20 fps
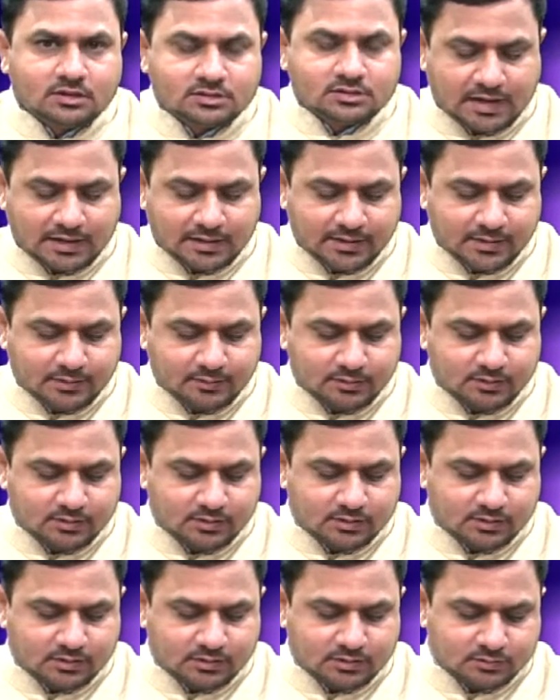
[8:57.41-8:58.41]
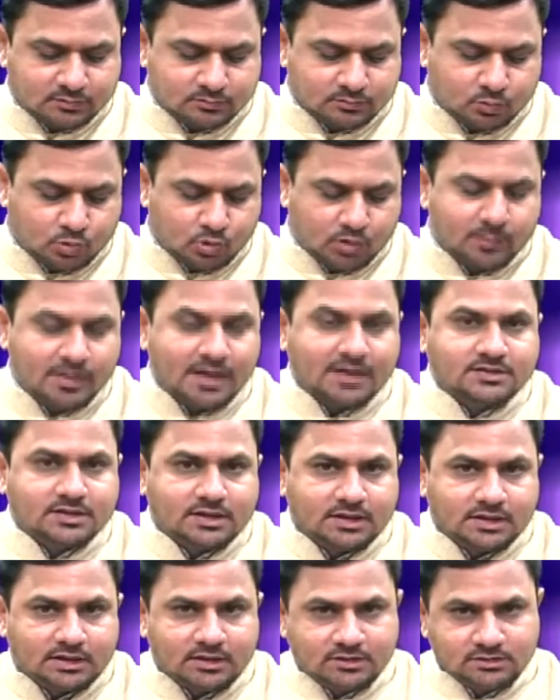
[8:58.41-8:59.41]
साइलेंट मोड में आ
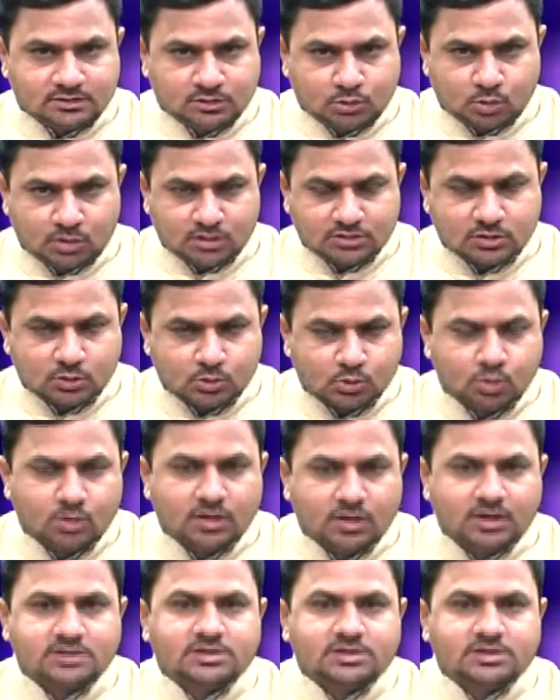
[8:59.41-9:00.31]
जाइए थोड़ा सा दूर हट